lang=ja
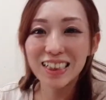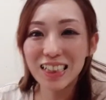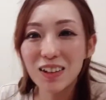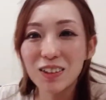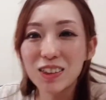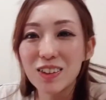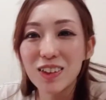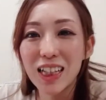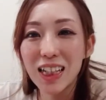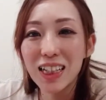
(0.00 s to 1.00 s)
ちゃん
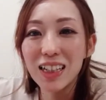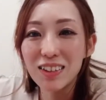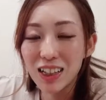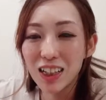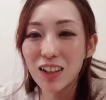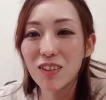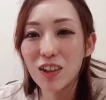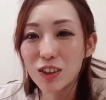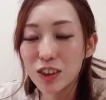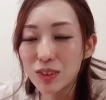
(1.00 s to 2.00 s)
コストコ行けないので今日は
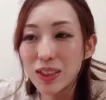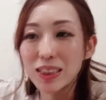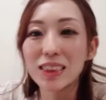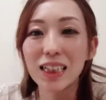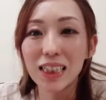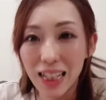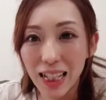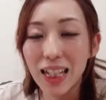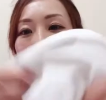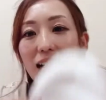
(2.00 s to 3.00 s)
お留守番して
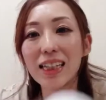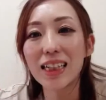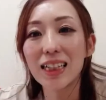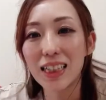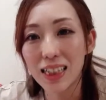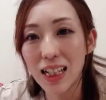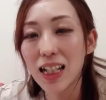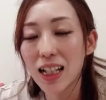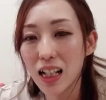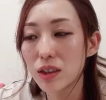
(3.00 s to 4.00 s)
て帰ってきてね
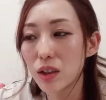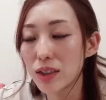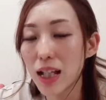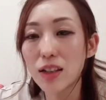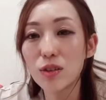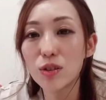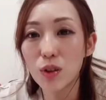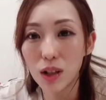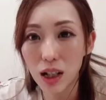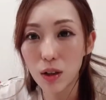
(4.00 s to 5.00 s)
大運
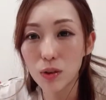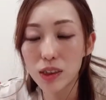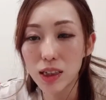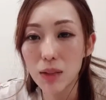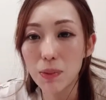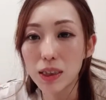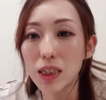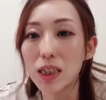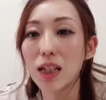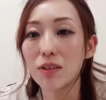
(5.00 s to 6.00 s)
動会お家で今
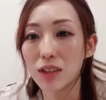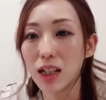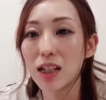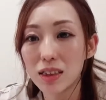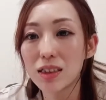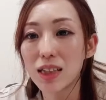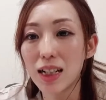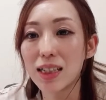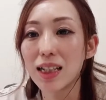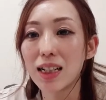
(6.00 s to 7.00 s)
してたので
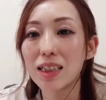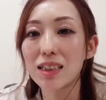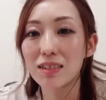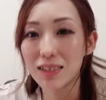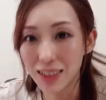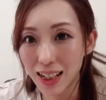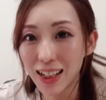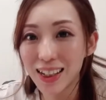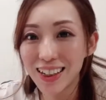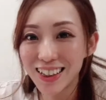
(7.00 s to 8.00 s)
疲れたらしくって
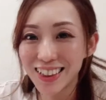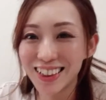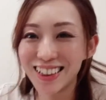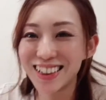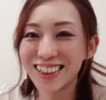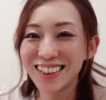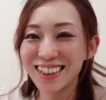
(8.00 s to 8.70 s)
勝